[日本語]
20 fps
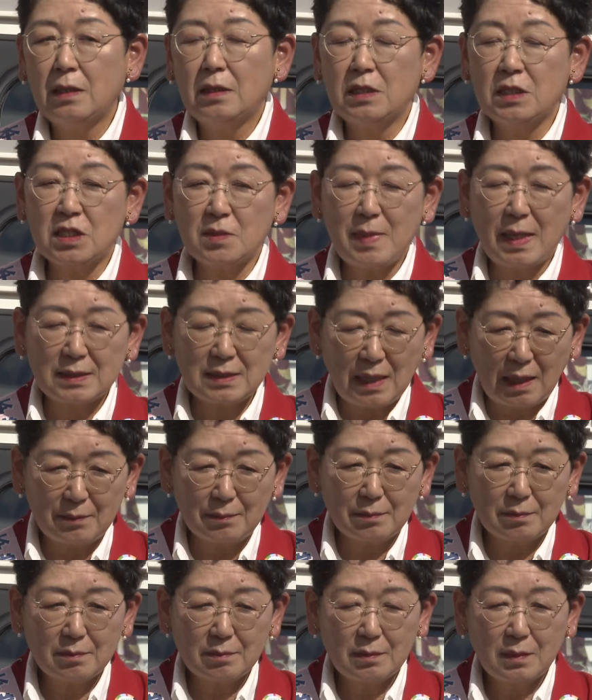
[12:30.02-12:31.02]
石破さ
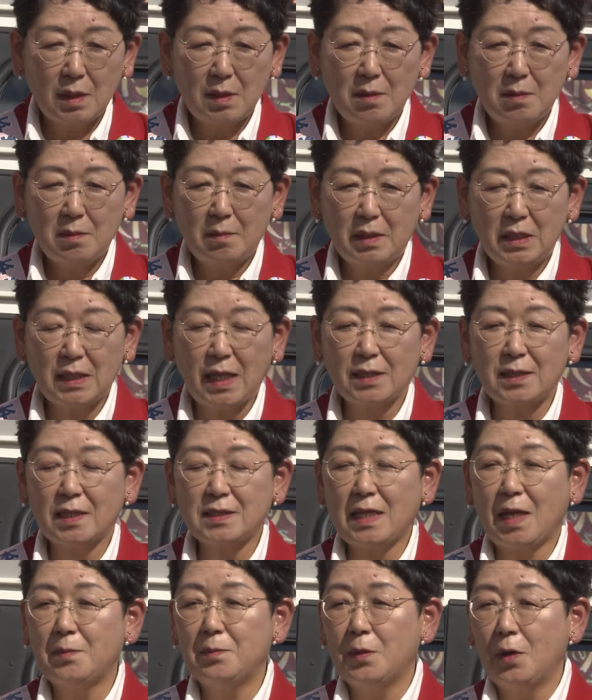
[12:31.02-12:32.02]
ん、稲田
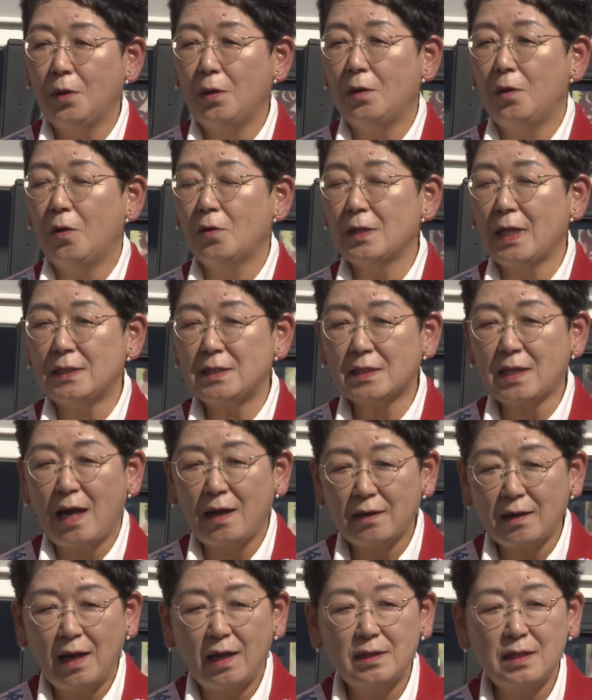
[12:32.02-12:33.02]
さんも同じ考
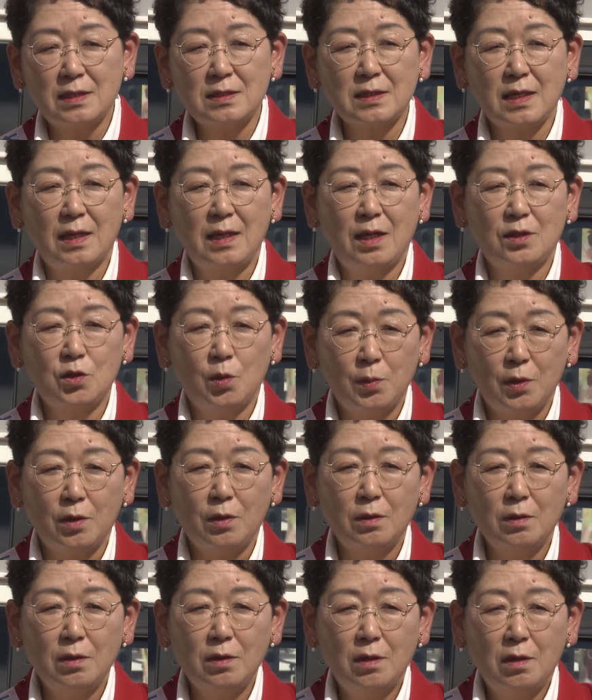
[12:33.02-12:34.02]
えですけれど
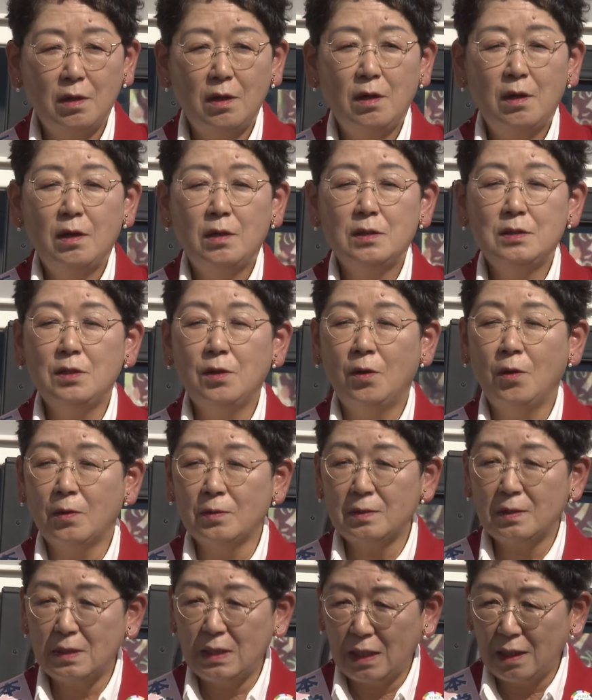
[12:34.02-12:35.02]
も、日
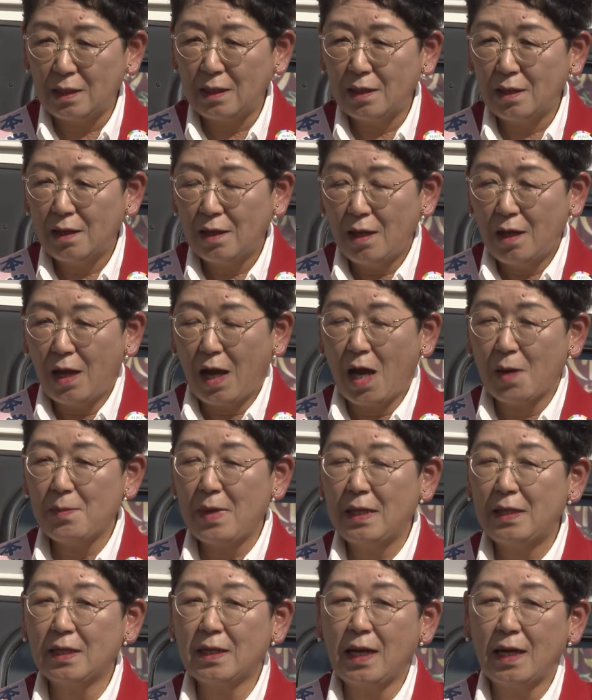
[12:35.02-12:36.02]
本に
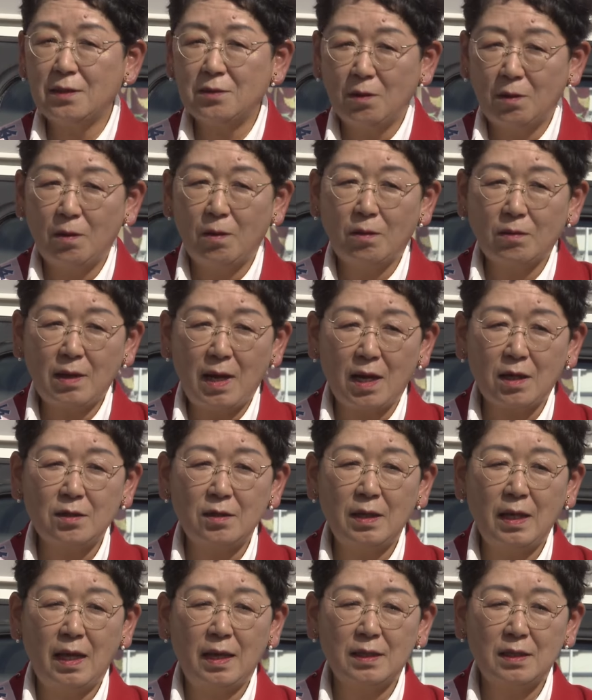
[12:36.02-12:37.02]
アメリカの
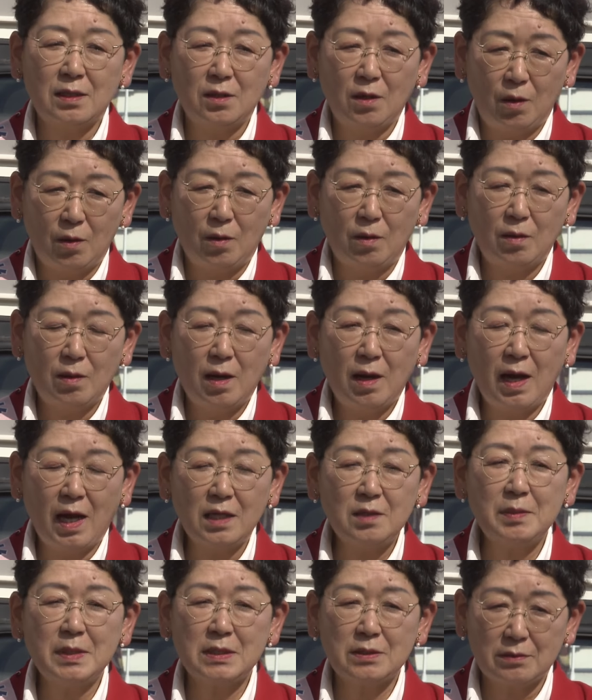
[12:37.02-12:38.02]
核兵器を
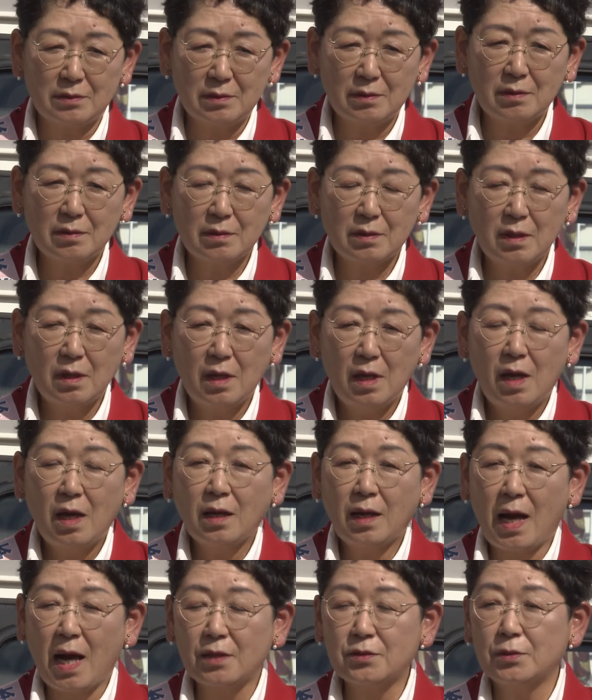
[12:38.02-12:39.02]
配備する、
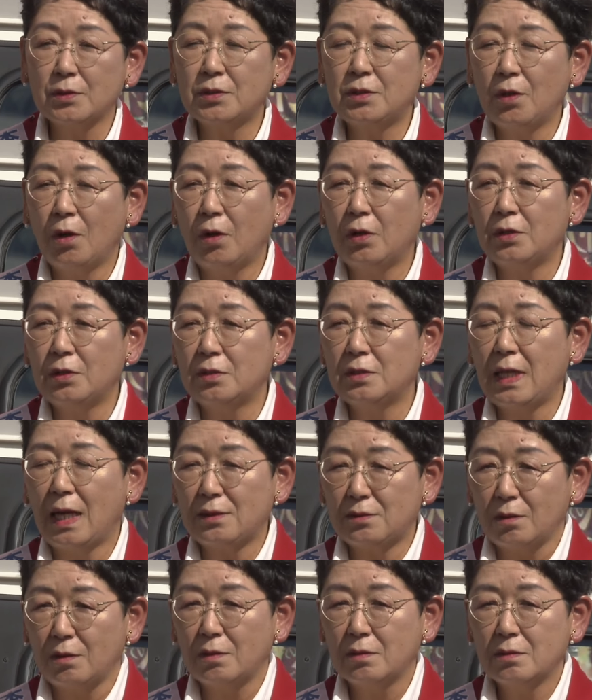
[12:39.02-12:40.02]
核共有だ
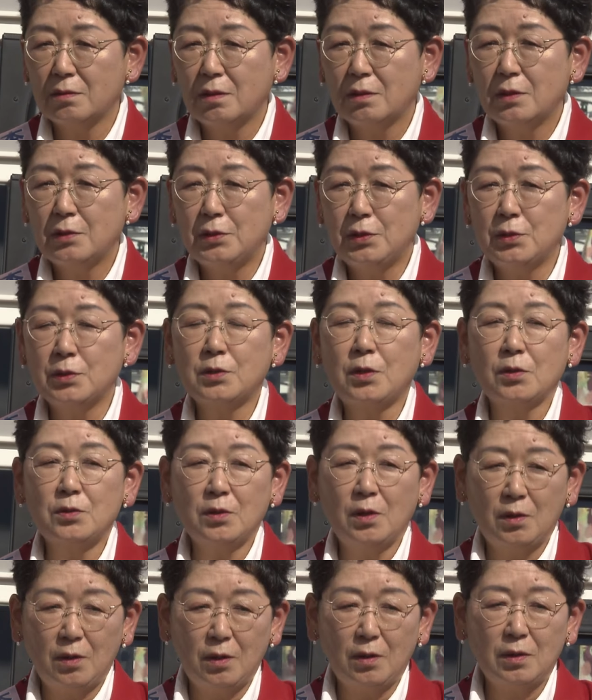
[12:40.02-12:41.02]
というこ
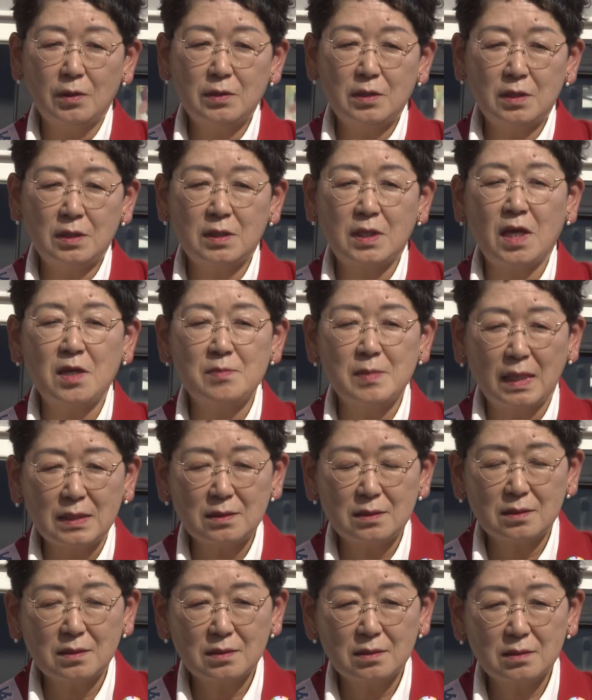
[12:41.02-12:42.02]
とを言っていま
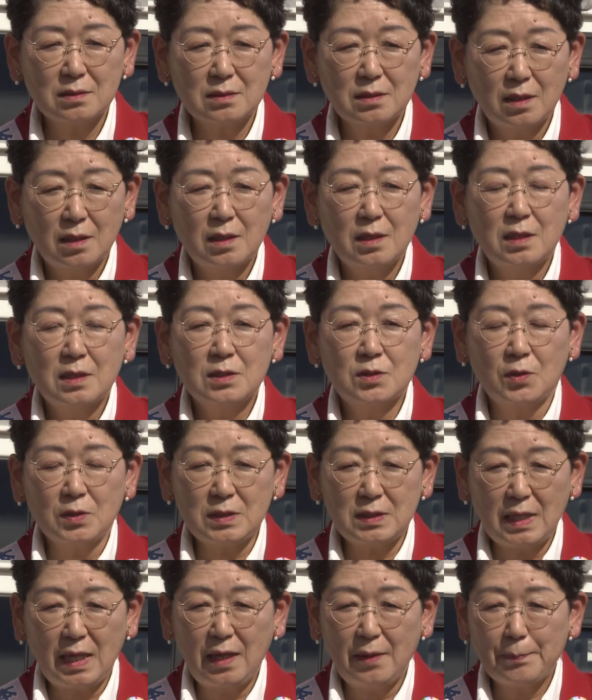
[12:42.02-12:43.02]
す。そ
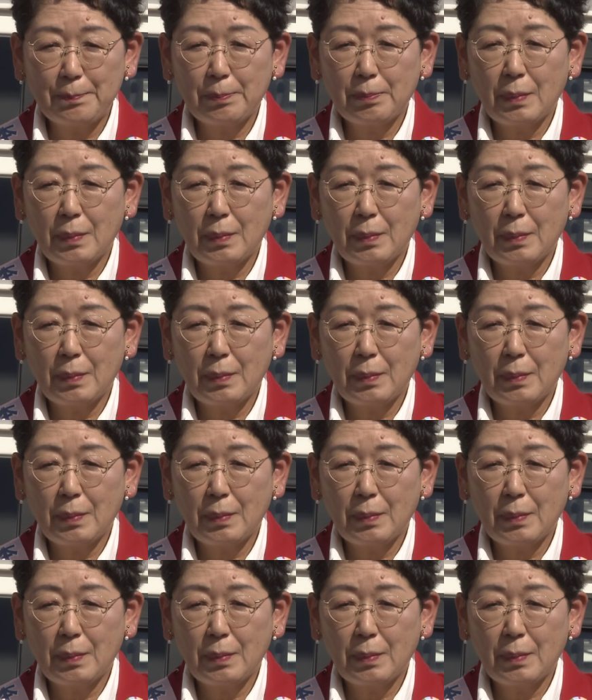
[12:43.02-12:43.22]
して